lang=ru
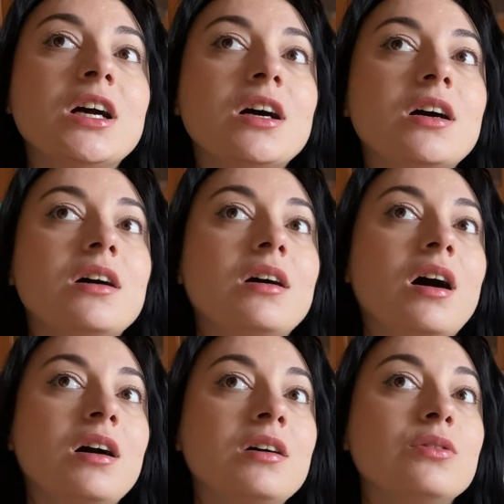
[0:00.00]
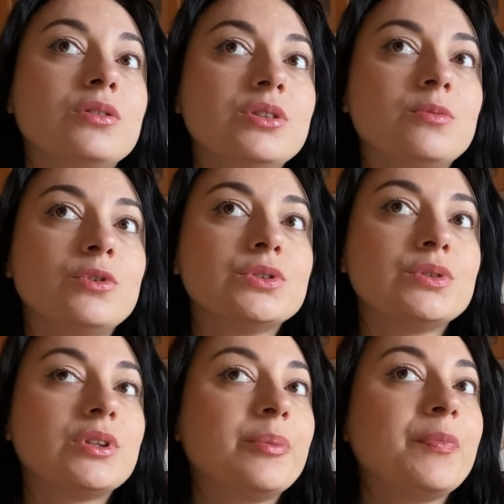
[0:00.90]
а, а холодным
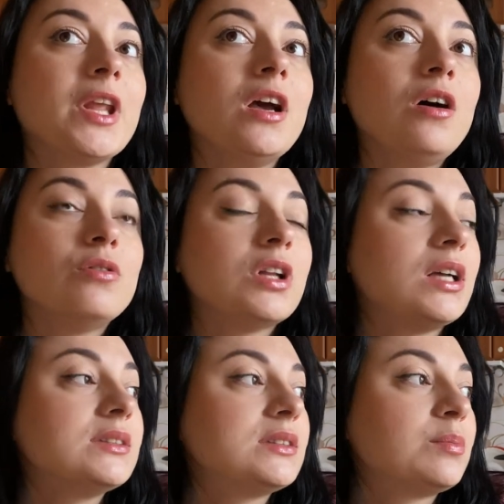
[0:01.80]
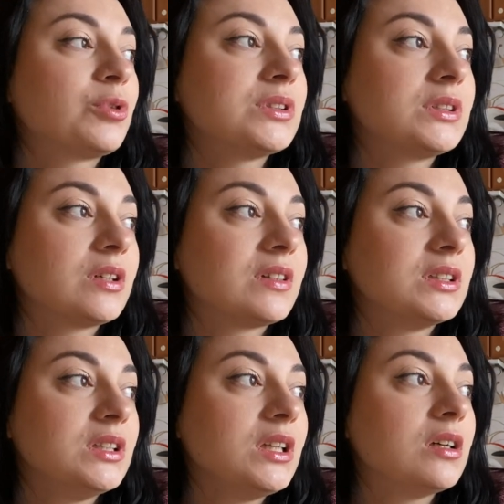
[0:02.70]
воздухом. У нас просто в
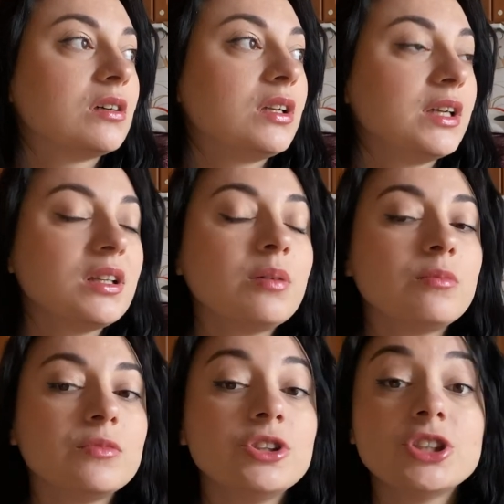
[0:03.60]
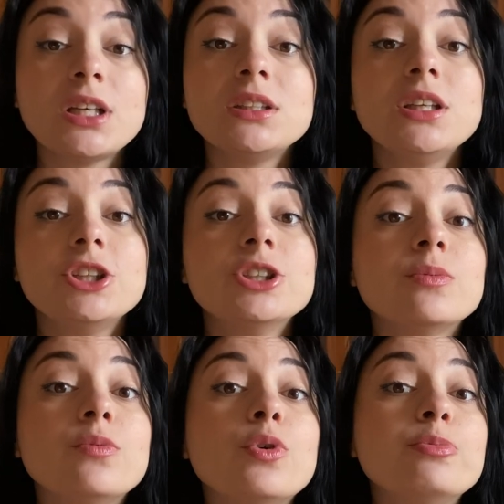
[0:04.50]
квартире летом дышать
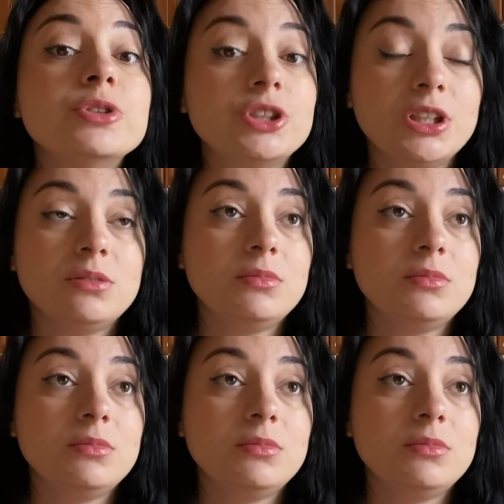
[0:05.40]
нечем вообще.